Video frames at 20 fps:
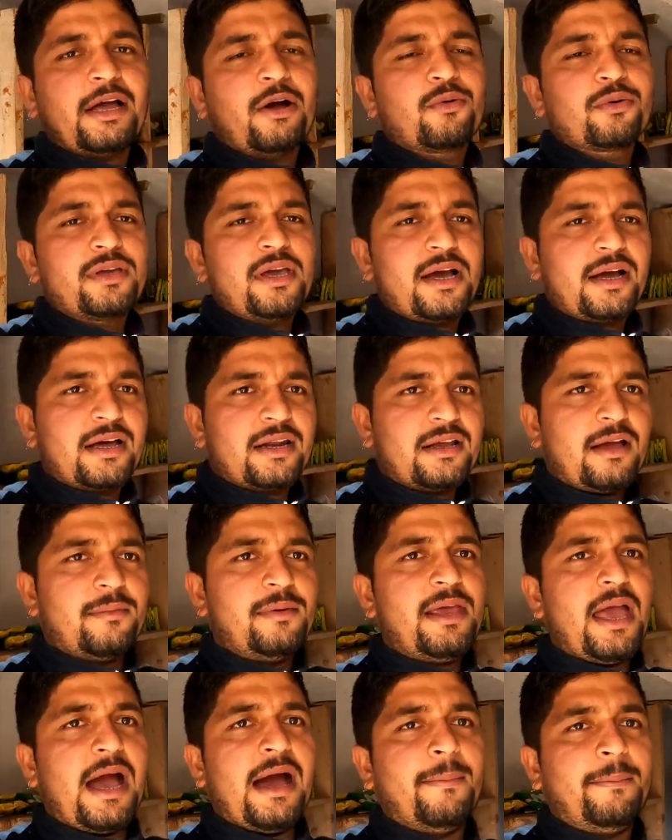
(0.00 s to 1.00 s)
करता हूं कि अगर
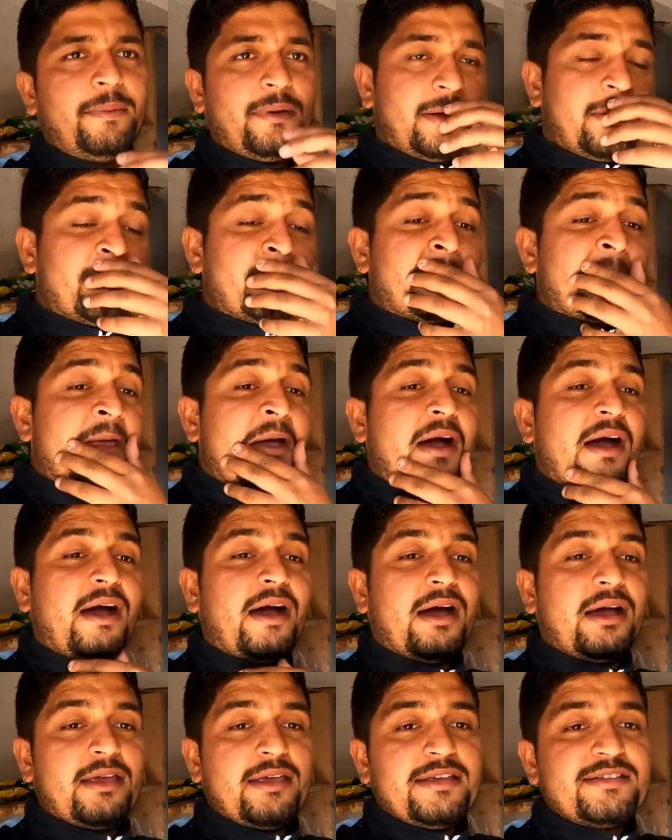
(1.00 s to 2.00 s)
कभी आप
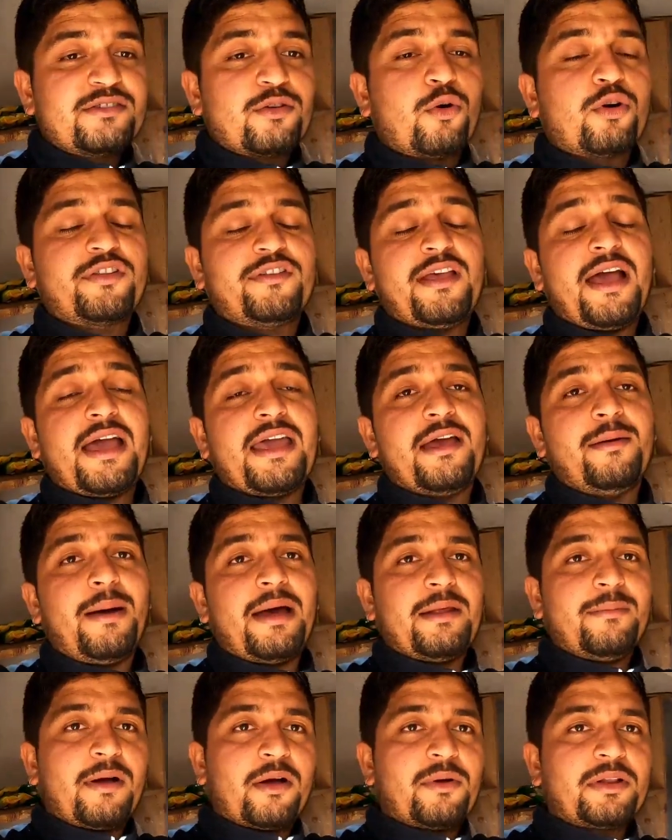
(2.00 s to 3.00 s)
इस रोड से आए
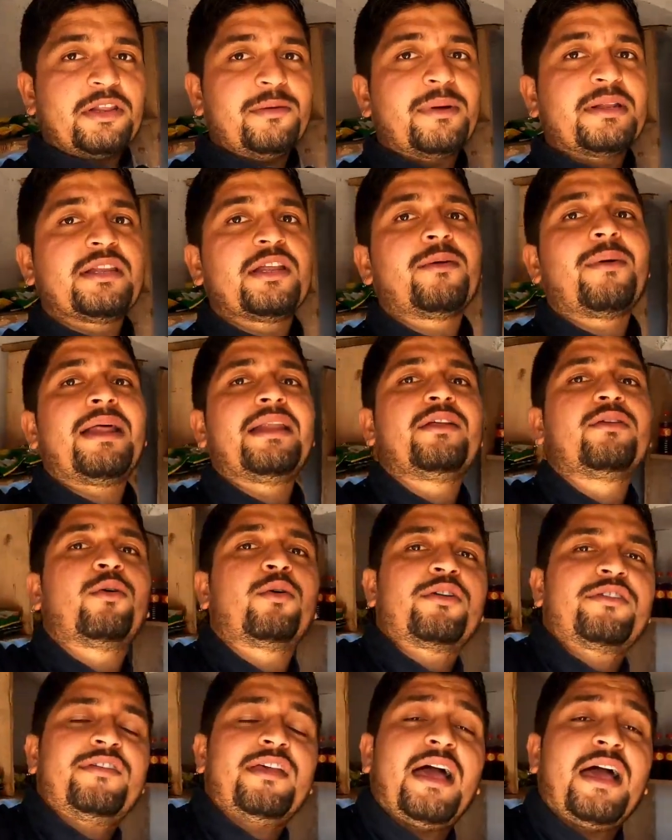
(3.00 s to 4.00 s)
हमारी भगवती मंदिर वाली
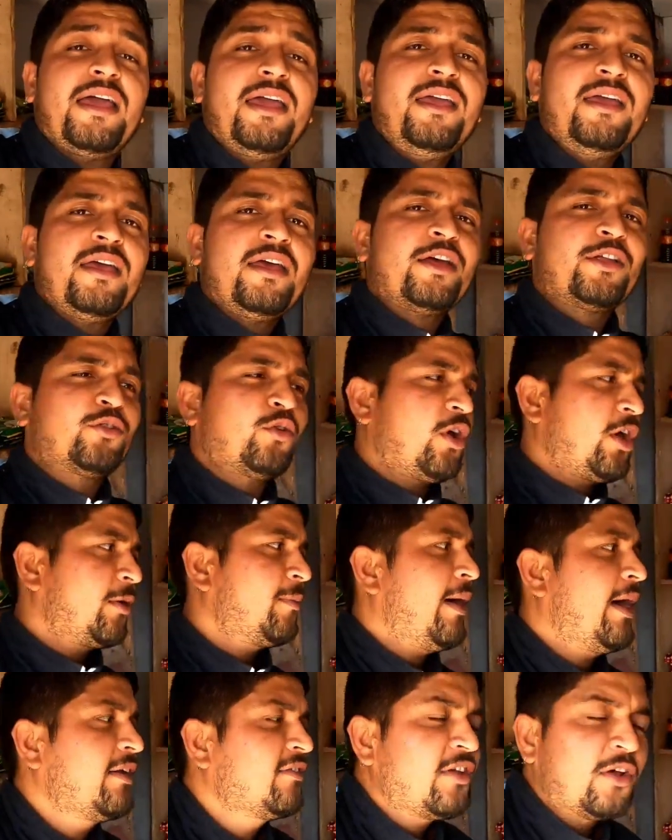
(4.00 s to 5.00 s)
रोड से आए तो
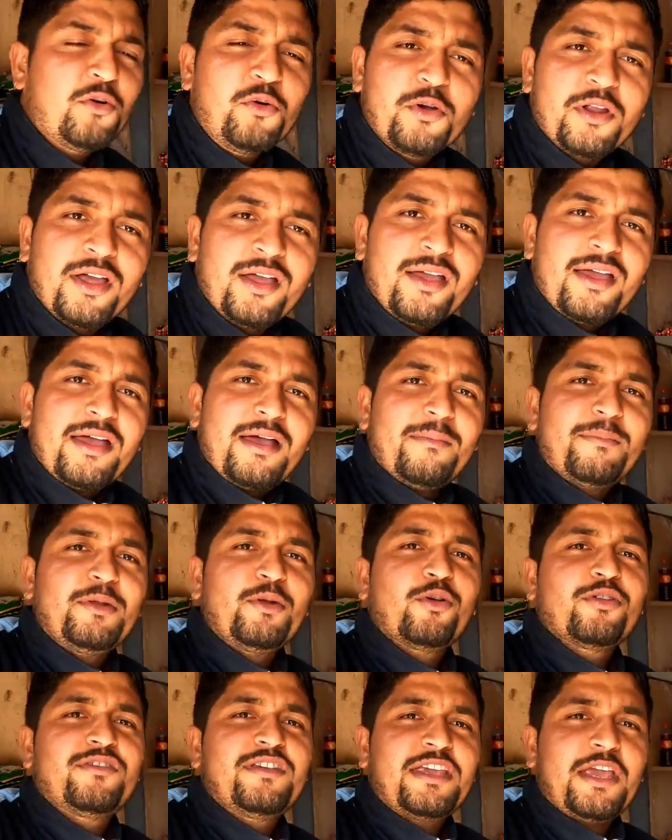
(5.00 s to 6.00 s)
एक बार जरूर
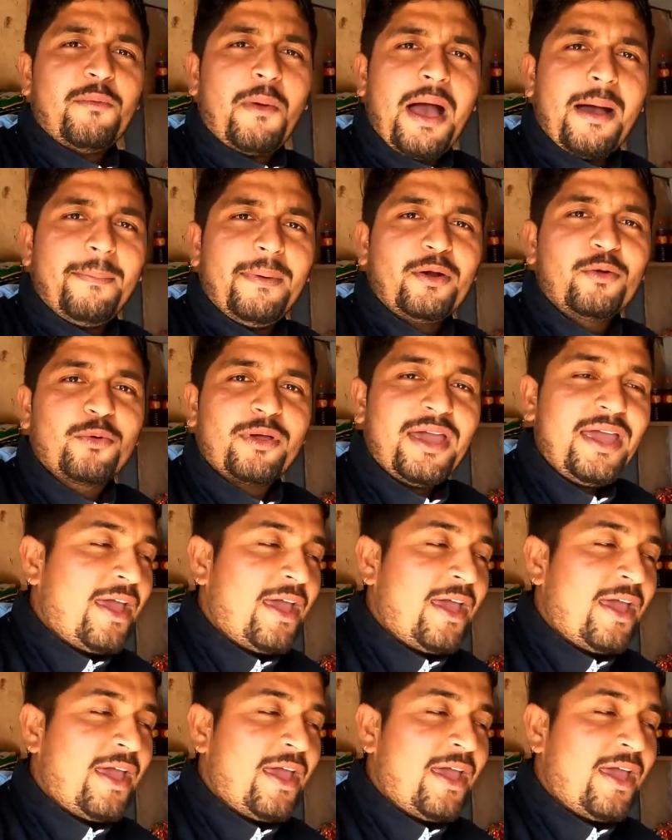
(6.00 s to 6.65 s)
विनोद जी के वहां पर